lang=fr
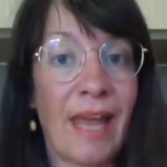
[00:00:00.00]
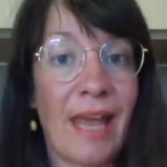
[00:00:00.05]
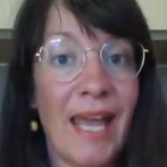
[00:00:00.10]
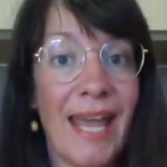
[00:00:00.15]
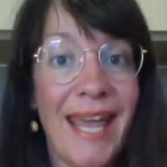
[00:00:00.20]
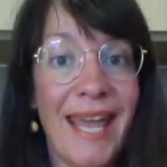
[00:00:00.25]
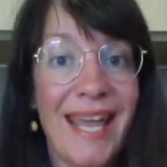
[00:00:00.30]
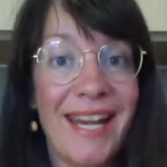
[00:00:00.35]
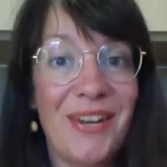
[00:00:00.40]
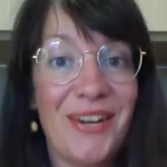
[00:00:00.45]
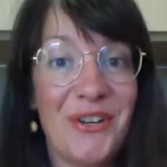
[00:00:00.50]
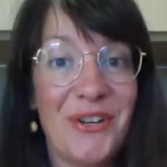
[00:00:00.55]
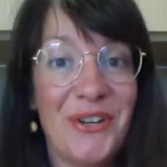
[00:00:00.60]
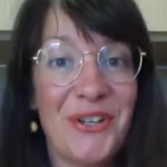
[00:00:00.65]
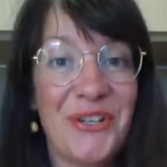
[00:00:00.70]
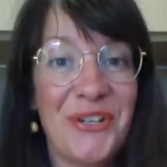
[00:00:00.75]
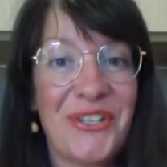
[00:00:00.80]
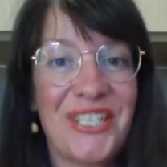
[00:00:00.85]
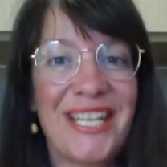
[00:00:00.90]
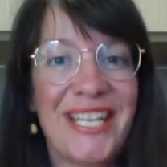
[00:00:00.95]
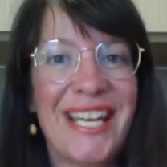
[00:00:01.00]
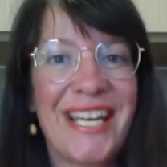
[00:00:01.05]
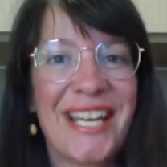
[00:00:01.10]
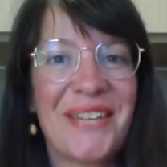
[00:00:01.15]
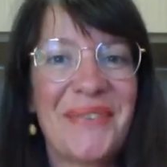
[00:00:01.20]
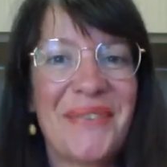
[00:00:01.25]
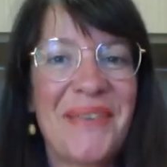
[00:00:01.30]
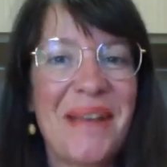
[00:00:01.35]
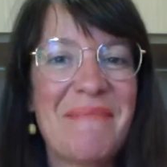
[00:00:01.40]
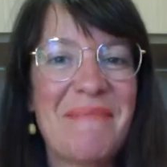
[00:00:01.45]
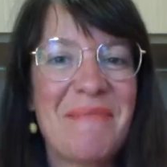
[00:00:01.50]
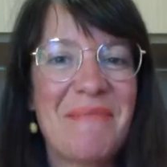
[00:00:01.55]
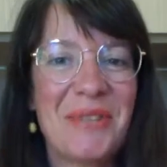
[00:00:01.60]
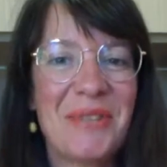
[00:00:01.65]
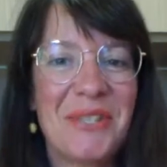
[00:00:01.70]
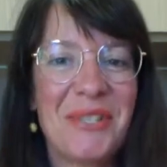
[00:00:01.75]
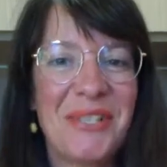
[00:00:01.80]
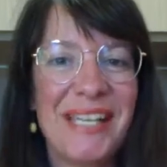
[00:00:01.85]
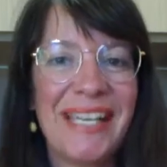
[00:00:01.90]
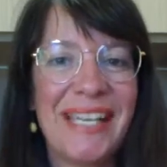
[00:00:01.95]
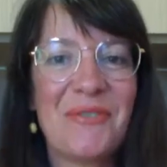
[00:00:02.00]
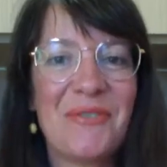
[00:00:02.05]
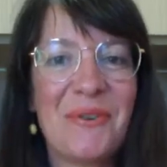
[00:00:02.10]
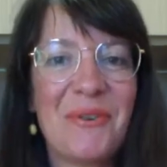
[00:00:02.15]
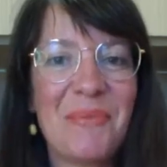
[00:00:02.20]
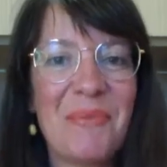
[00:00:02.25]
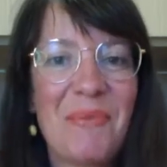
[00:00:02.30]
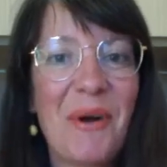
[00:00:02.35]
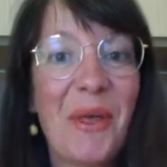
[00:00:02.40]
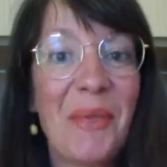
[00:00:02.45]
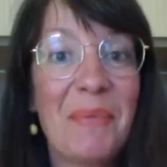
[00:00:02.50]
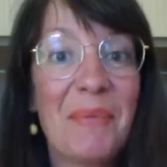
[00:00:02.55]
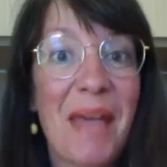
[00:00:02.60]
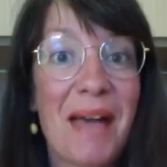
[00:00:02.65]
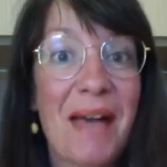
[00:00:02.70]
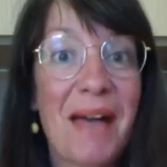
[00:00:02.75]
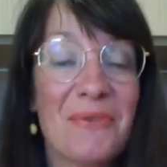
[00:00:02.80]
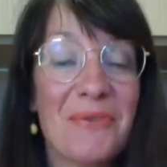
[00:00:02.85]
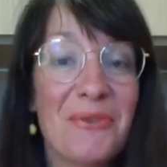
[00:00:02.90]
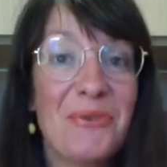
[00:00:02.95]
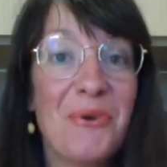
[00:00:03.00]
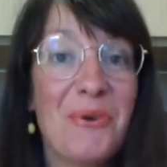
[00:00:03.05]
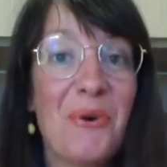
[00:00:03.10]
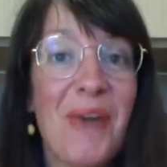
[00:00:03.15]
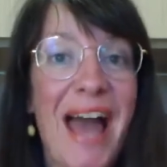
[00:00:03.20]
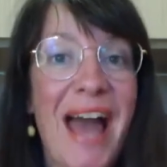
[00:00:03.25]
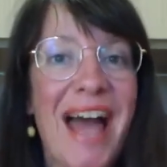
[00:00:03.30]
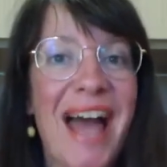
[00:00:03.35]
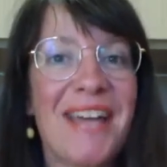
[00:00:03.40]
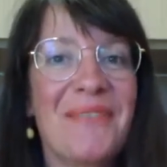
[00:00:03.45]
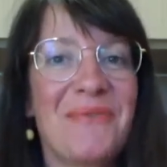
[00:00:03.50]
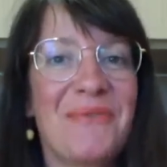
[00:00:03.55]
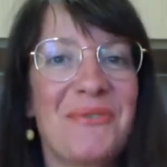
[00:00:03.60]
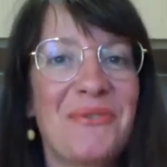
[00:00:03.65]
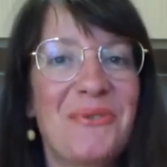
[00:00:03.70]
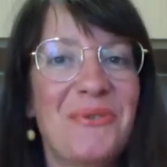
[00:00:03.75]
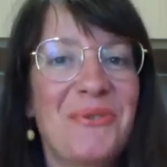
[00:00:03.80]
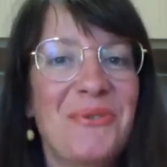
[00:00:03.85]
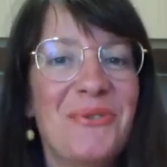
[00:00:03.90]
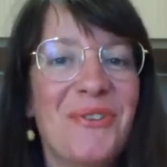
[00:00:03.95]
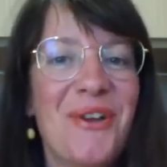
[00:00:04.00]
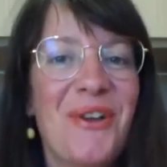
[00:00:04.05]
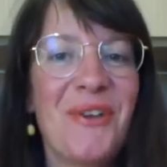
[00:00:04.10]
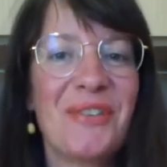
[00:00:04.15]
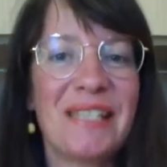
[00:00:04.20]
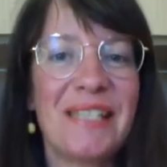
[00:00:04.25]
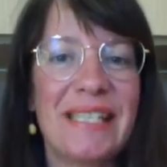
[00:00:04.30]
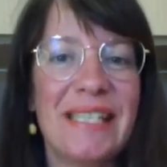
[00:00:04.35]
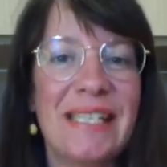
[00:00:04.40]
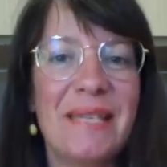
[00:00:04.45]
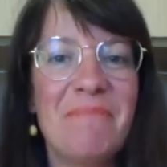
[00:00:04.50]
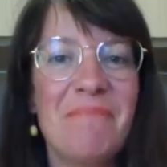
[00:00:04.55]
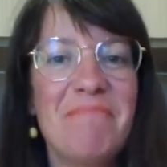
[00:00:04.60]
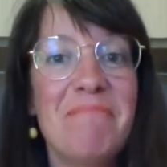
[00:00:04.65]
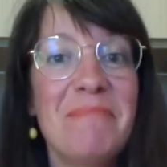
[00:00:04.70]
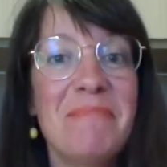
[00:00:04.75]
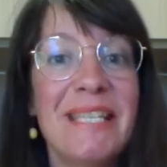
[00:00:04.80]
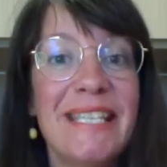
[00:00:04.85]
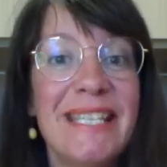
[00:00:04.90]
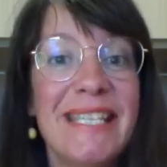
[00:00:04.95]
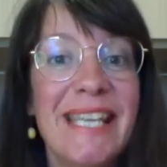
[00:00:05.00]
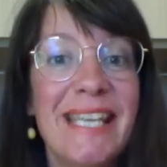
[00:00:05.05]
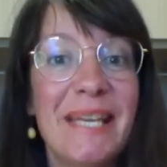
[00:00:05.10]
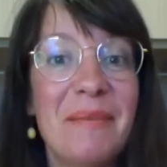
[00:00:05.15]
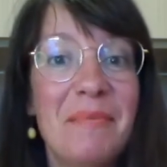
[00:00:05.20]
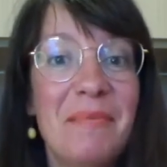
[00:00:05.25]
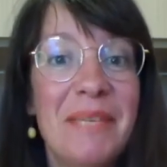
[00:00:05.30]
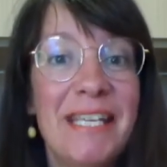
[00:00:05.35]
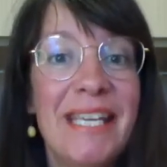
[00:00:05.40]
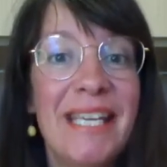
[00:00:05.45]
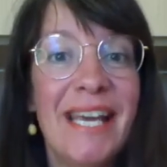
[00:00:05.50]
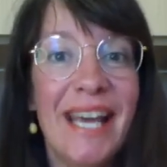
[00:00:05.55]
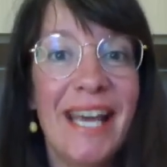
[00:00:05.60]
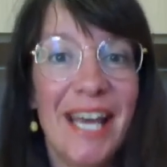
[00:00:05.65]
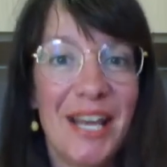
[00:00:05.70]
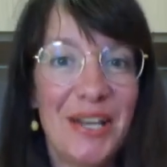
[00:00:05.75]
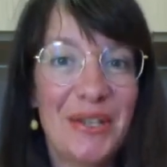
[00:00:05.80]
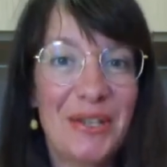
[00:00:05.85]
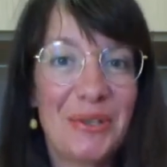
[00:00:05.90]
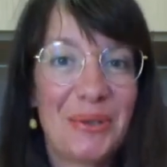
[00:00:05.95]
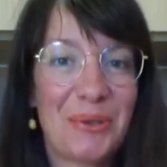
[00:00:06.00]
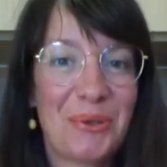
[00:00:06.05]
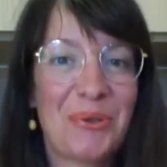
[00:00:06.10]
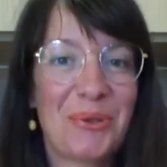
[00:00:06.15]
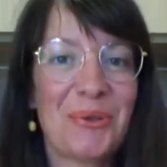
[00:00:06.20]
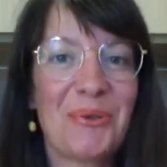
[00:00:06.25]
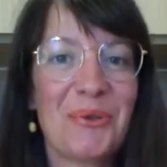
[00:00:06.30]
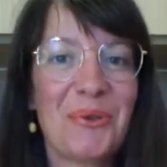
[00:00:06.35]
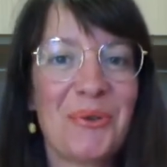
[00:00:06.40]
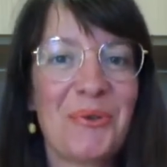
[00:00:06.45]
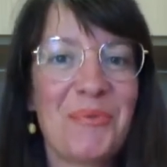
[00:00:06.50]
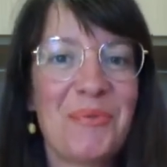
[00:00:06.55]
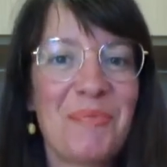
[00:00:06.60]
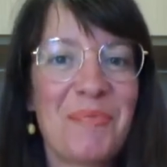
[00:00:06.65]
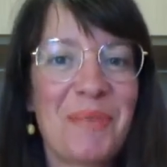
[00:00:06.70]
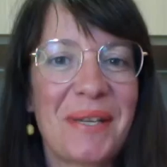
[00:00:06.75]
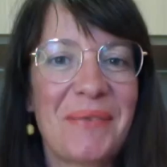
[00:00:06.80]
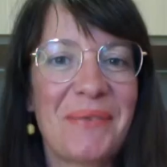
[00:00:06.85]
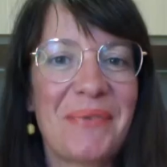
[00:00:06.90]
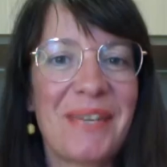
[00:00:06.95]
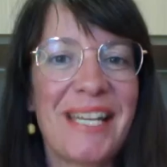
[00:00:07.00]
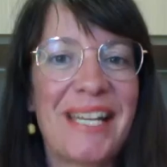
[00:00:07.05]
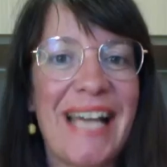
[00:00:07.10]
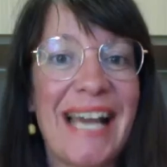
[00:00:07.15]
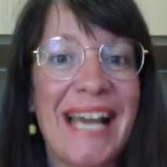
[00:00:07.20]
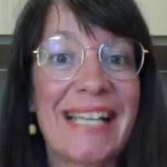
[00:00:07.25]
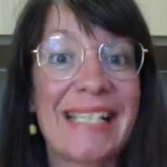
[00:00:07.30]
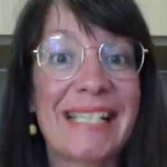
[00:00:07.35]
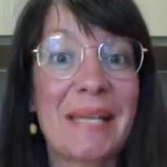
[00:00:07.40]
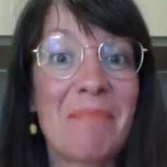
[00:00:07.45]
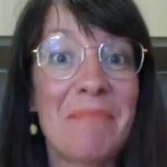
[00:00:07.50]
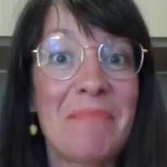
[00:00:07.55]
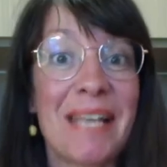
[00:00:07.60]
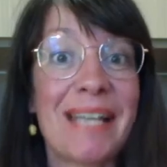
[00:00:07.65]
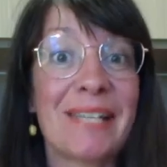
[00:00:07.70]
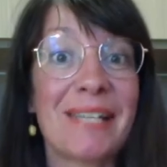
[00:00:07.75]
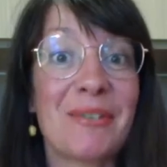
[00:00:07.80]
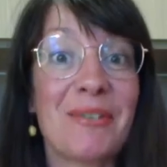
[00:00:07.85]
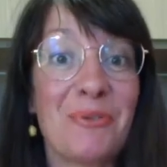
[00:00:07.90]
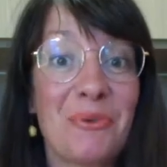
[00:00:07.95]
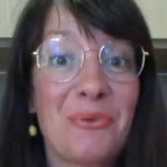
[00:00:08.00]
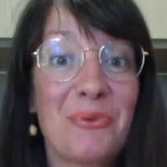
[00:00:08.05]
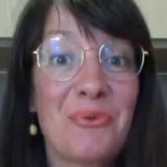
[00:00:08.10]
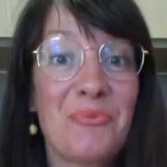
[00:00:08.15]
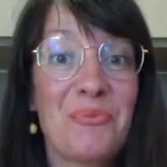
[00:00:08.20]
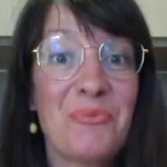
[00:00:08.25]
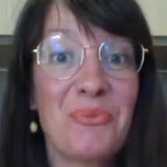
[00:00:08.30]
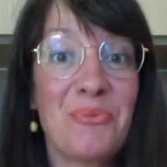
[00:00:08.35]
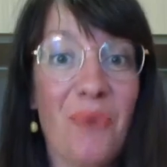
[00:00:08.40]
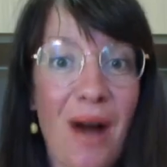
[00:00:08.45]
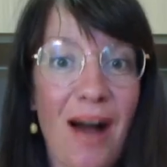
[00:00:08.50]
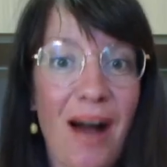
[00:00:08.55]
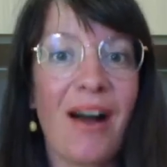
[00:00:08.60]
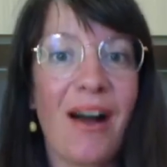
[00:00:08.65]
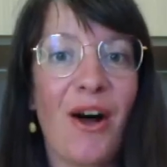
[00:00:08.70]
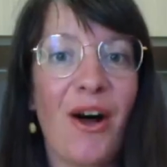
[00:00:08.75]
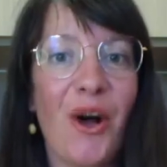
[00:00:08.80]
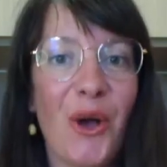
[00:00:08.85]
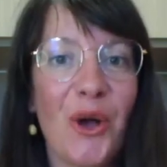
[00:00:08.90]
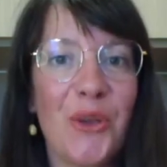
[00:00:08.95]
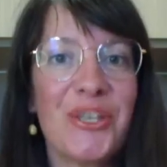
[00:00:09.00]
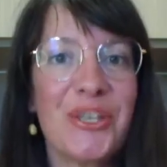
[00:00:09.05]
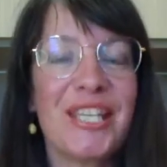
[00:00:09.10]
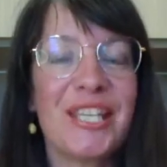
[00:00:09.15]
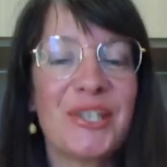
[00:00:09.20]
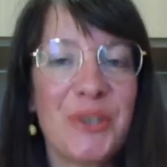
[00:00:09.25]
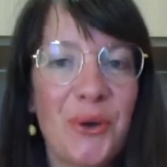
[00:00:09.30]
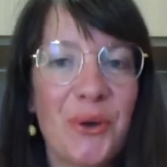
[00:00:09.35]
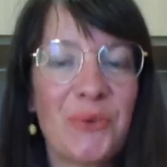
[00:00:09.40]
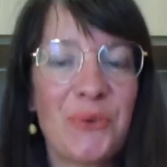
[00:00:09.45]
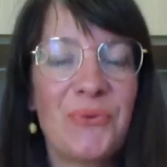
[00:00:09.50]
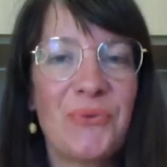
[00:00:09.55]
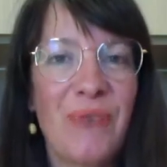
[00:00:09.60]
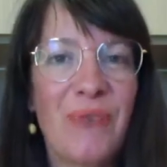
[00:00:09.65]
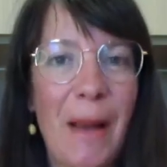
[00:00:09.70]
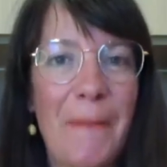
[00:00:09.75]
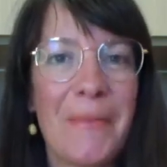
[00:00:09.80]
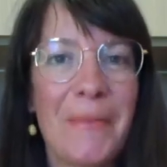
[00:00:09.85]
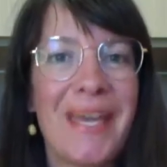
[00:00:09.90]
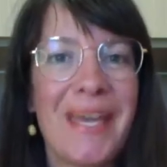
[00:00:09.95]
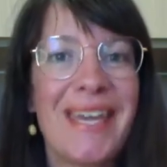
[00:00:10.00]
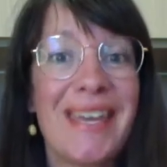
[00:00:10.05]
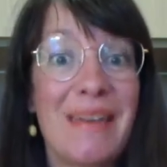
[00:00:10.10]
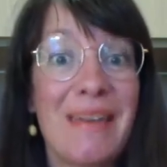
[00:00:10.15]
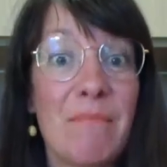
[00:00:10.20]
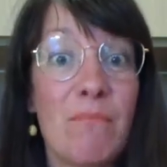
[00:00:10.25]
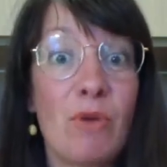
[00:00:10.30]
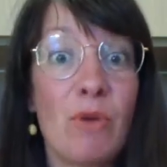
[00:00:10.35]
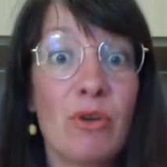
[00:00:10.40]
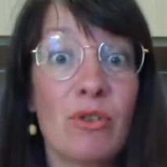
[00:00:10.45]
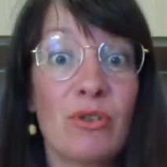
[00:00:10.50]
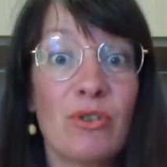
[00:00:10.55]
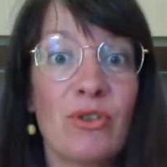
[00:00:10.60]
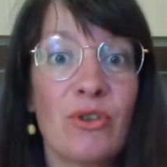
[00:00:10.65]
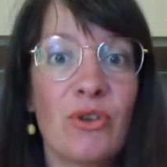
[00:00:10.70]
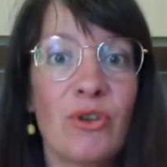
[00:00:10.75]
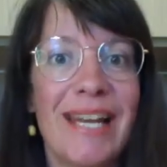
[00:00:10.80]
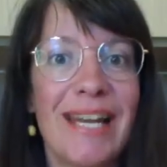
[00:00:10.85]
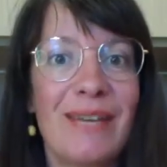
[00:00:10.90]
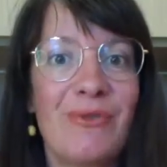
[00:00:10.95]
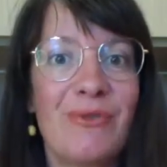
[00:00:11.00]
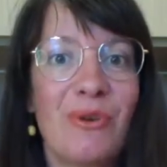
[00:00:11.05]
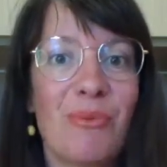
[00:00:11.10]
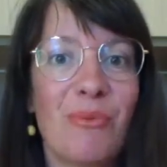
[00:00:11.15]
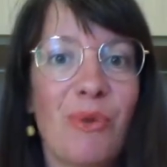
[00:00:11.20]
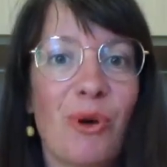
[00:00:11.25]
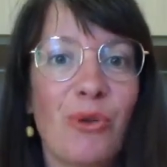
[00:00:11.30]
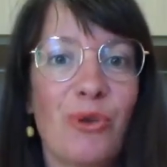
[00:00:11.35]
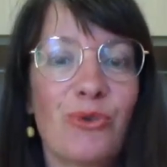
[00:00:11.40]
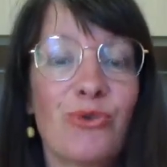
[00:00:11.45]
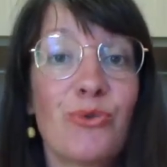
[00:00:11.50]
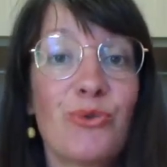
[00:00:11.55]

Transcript: Hello, chères femmes émotionnelles et gourmandes, bienvenue au live du lundi midi et demi sur le groupe privé L'acceptation du poids en étant une femme émotionnelle et gourmande.